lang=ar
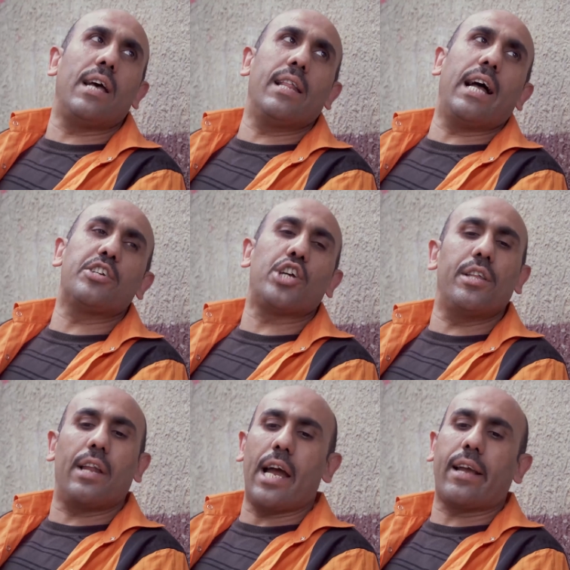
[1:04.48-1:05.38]
سادة
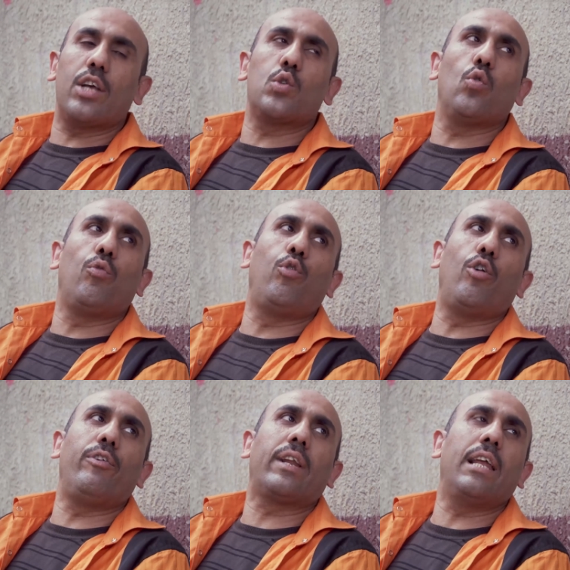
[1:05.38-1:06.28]
عشان يركز
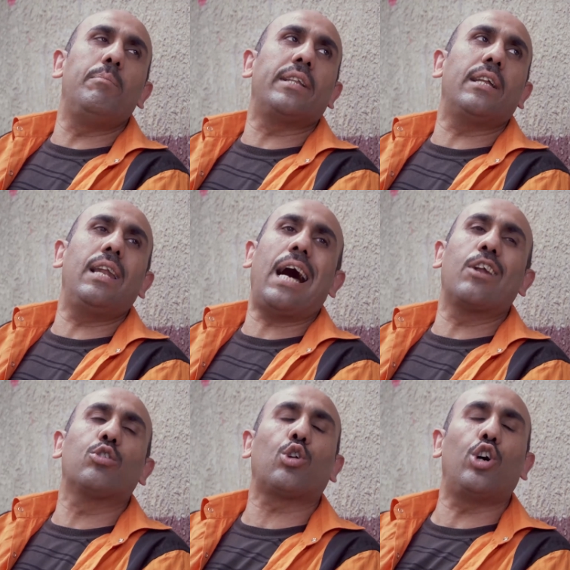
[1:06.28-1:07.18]
وفوق في الكلمتين اللي
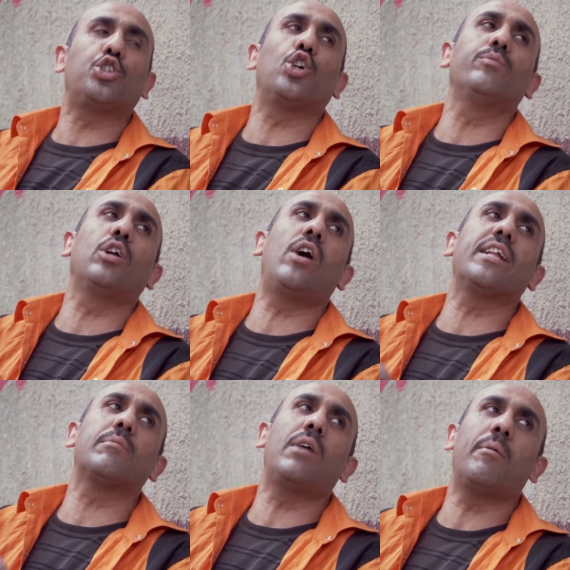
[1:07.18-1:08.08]
هنطرشهم
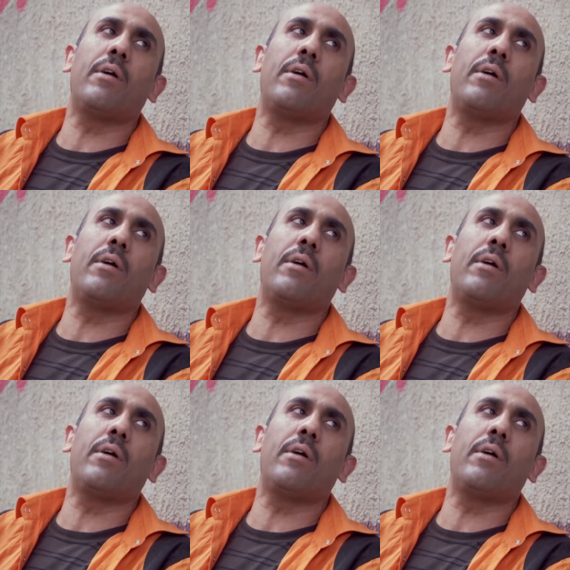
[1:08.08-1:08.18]
دلوقتي مع